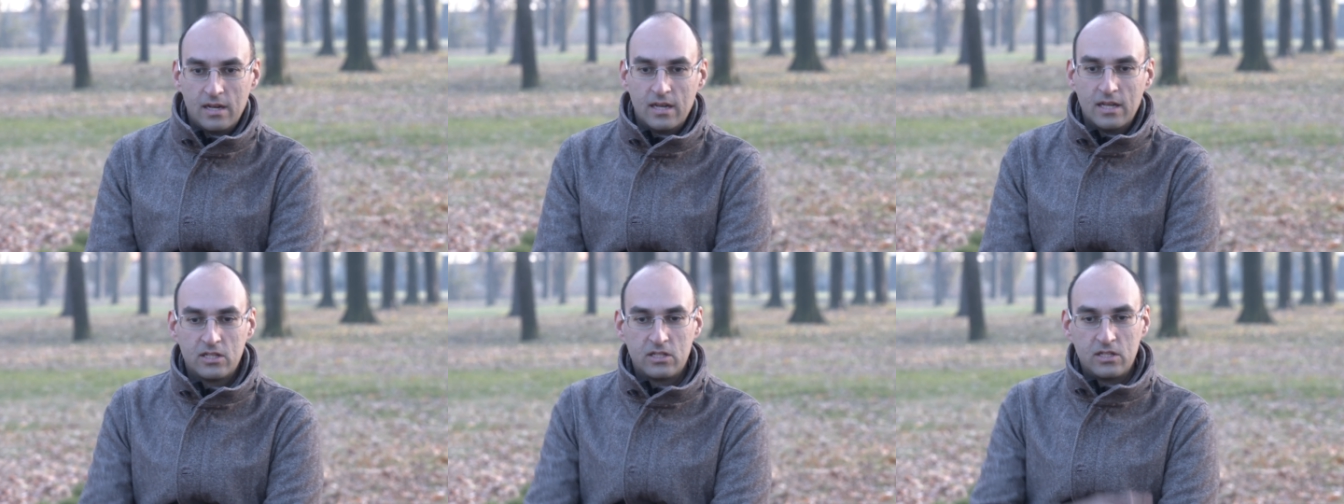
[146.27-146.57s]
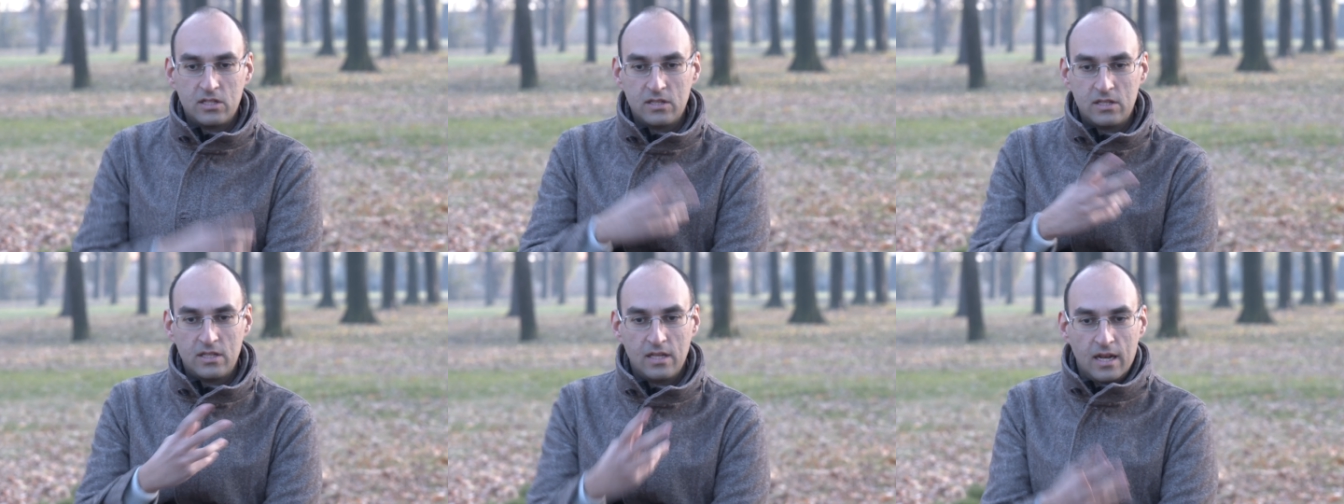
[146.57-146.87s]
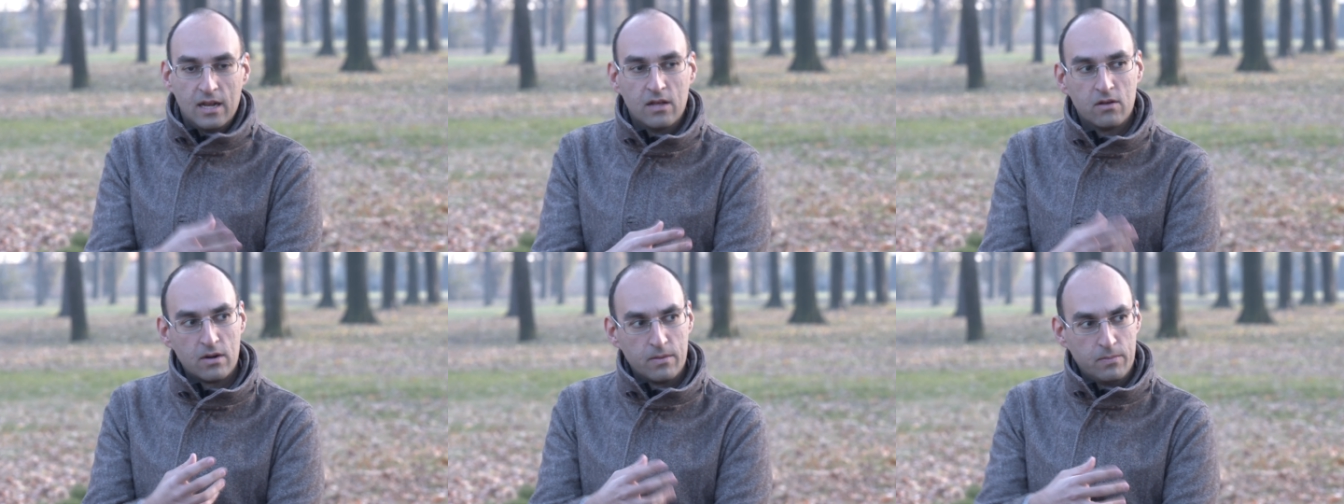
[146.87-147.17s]
la
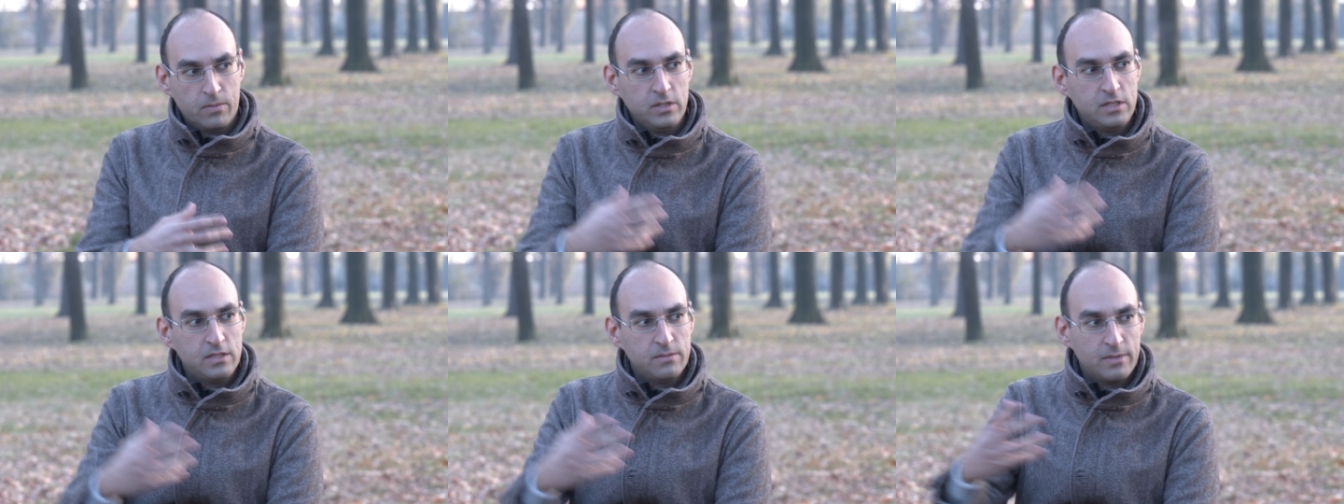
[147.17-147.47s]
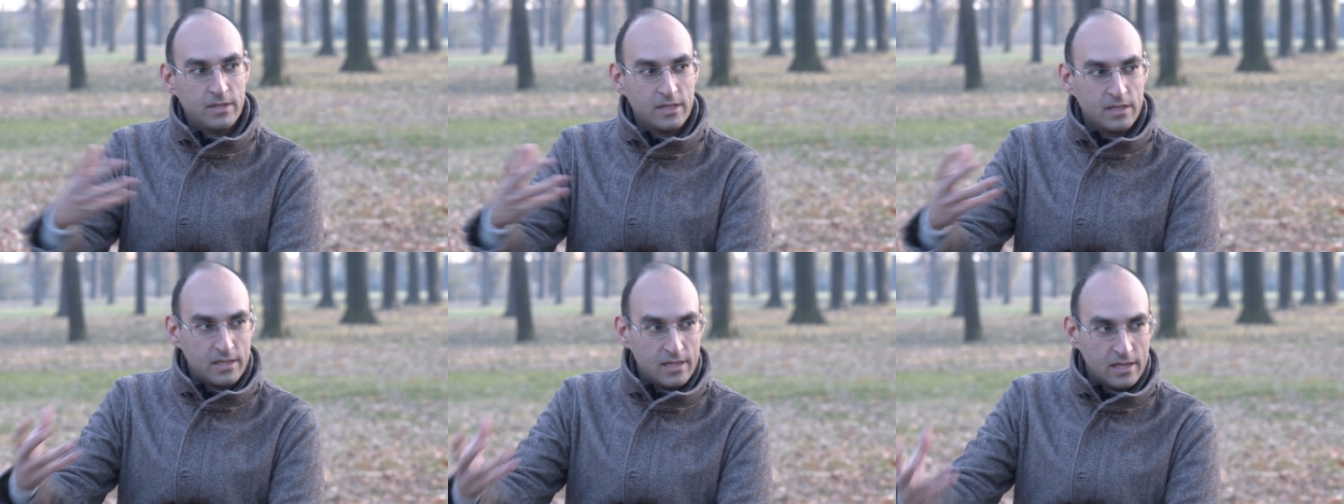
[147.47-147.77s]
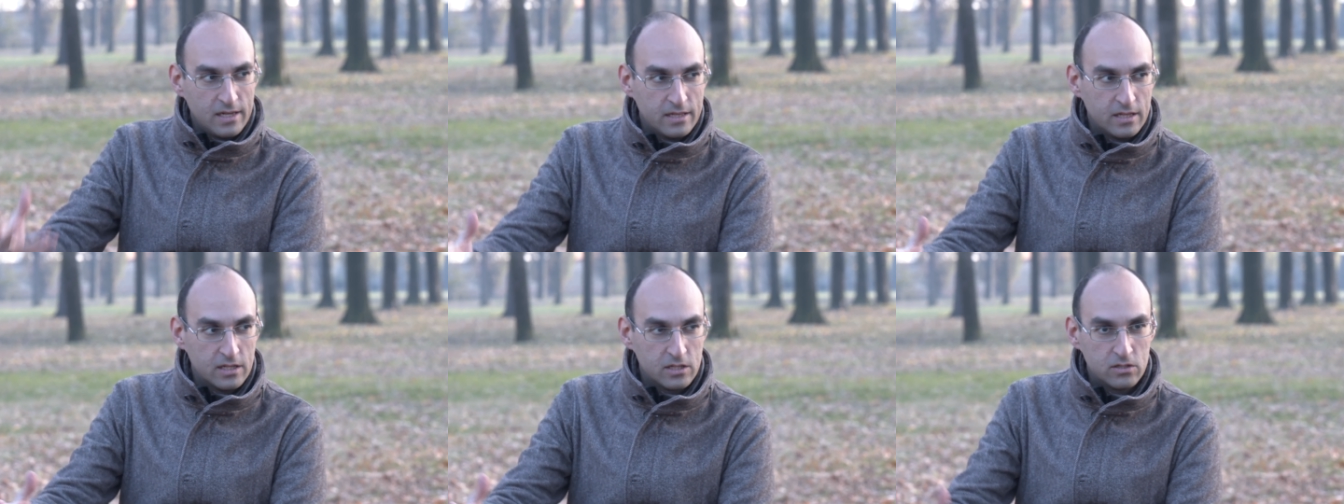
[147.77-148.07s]
scintilla, allora poi si
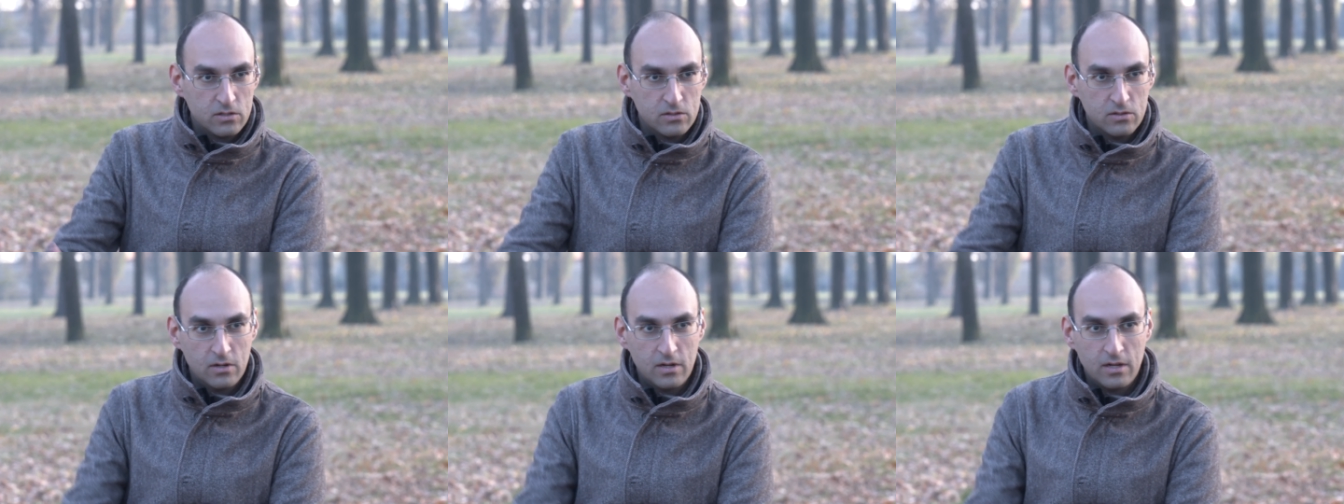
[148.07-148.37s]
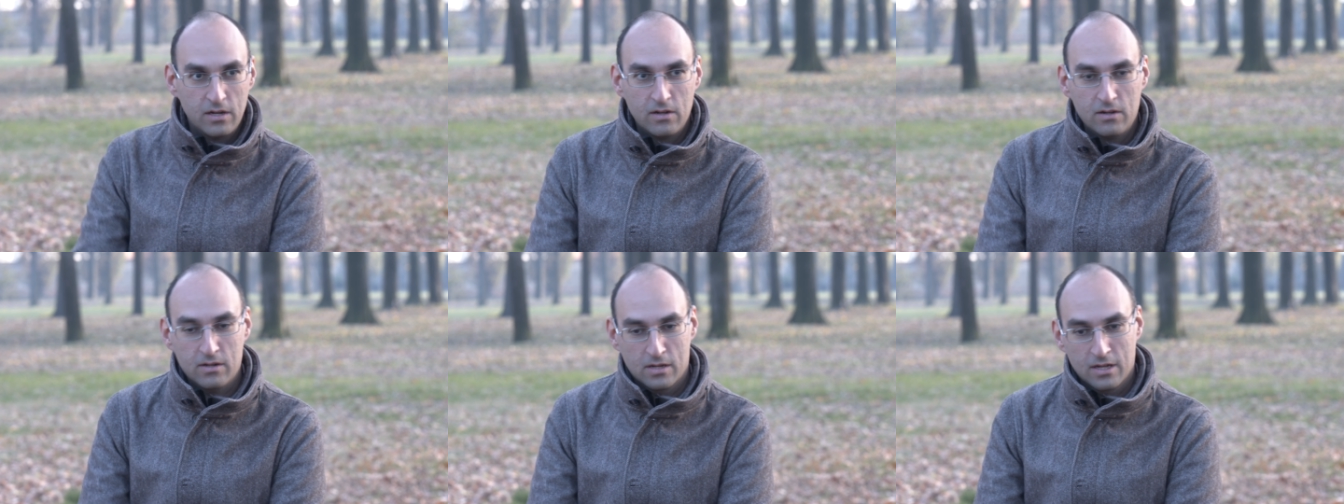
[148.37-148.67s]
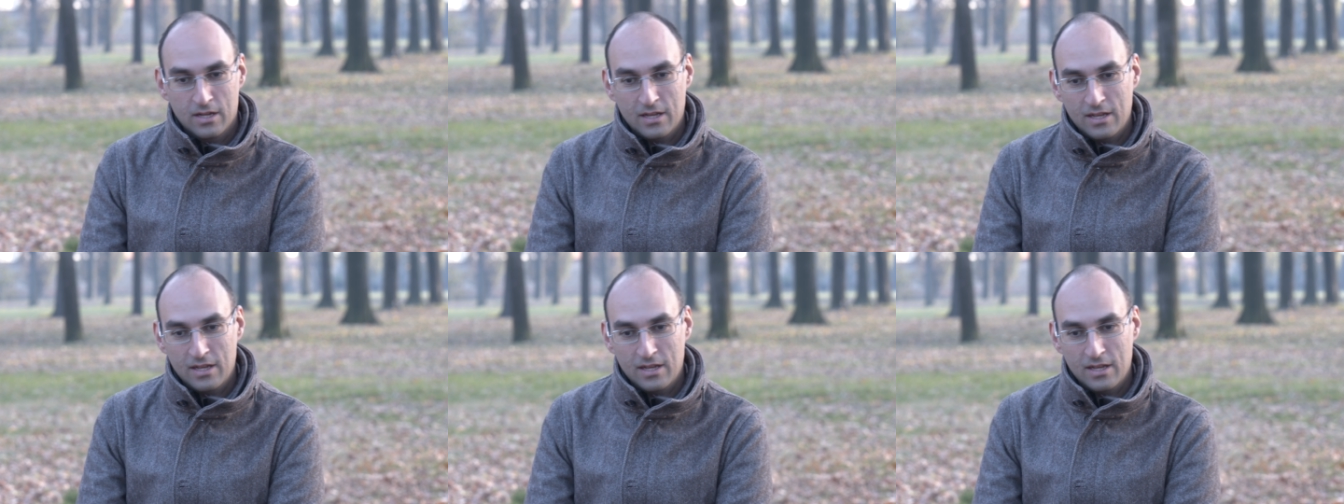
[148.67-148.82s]
mantiene da sola. No?